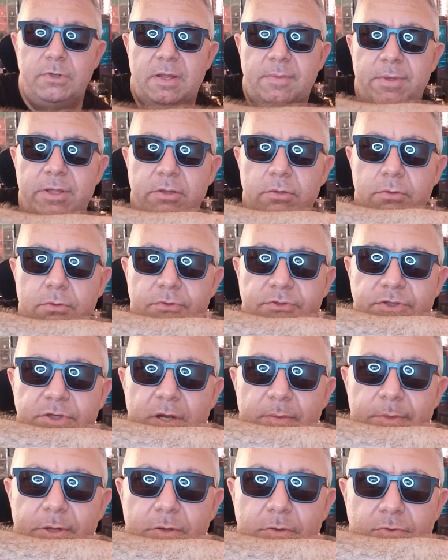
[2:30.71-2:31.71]
la metto così
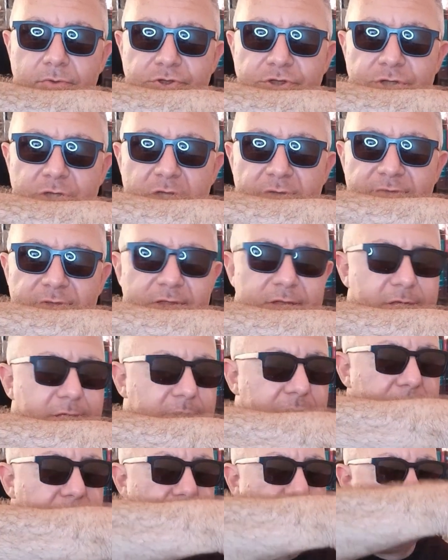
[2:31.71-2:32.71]
almeno riuscite a
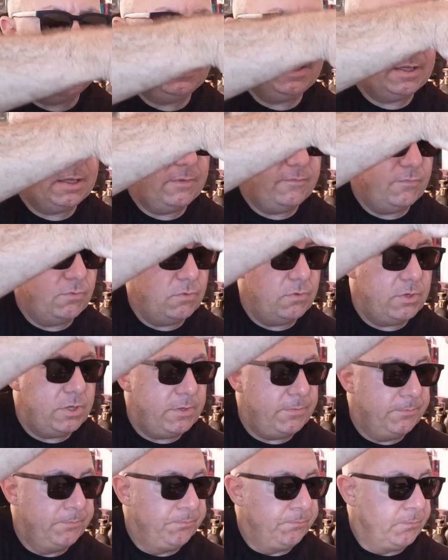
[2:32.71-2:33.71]
vederla anche
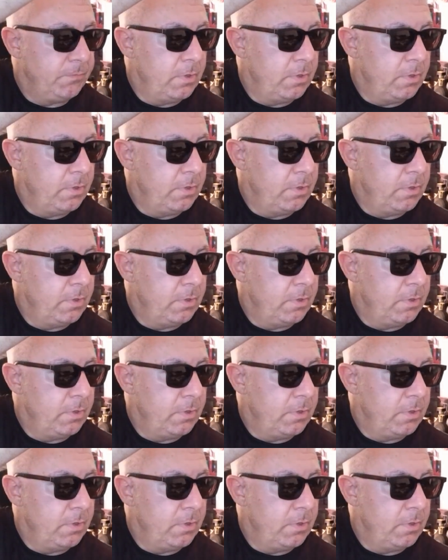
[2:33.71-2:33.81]
voi,